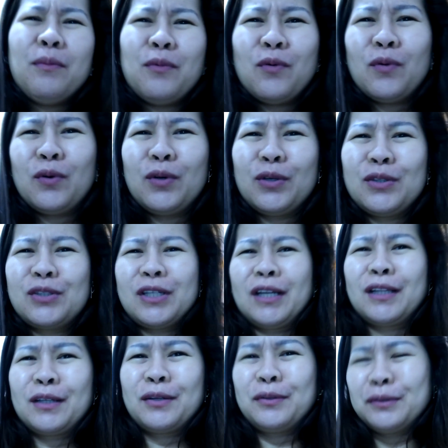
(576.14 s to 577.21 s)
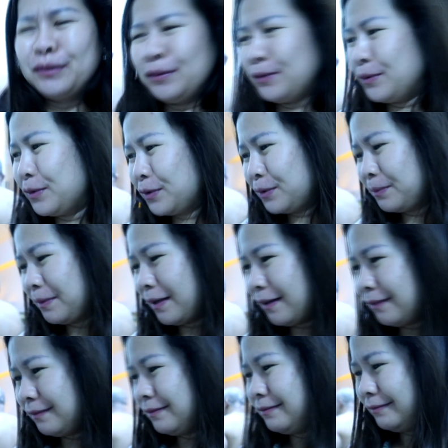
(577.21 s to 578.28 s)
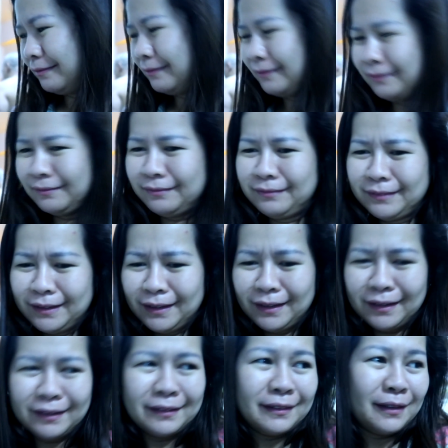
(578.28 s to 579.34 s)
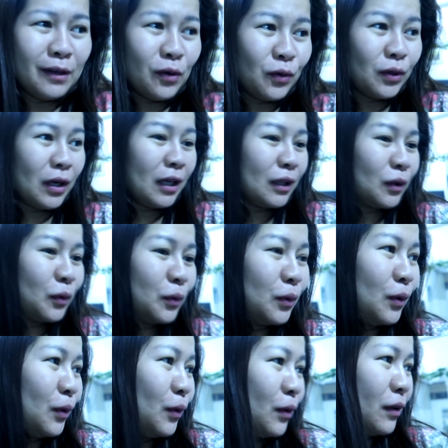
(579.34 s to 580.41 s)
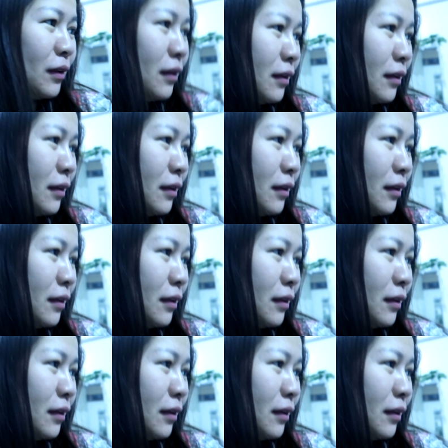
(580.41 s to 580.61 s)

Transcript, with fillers: Mukulo yung tiyan ko. Gutom ako. Hindi na ako nakatulog.